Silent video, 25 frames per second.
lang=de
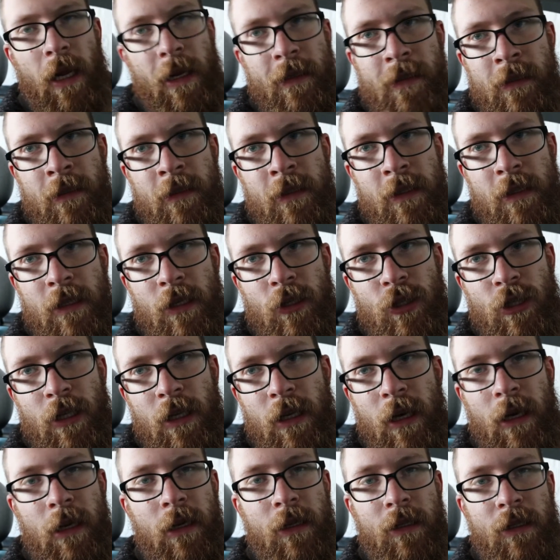an dieser
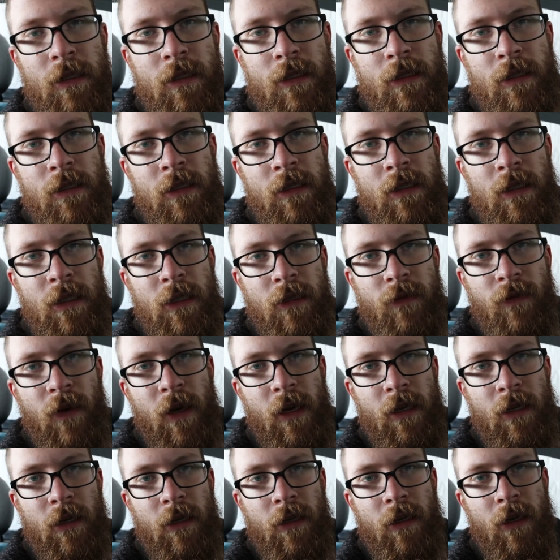Stelle allerdings nicht
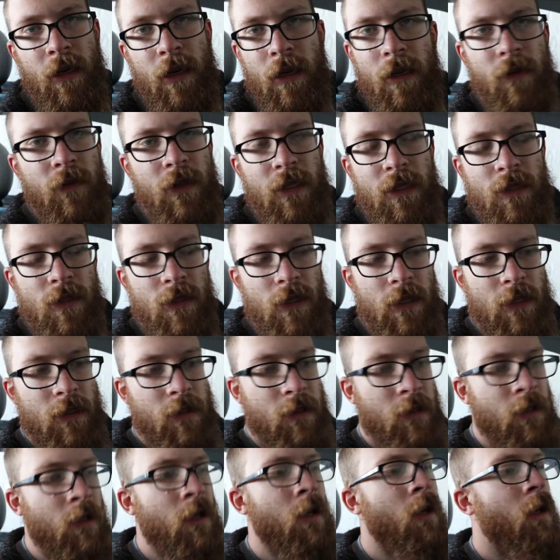weiter relevant
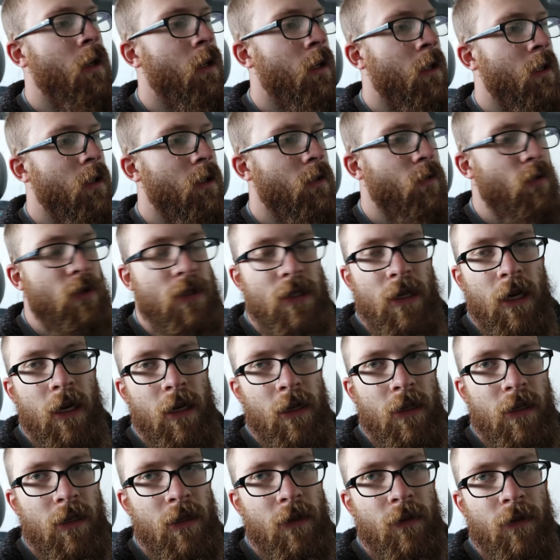sein. Ich würde
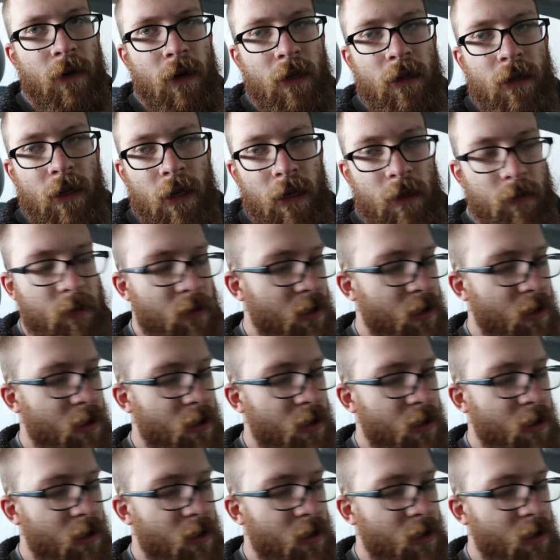sagen, ich fange direkt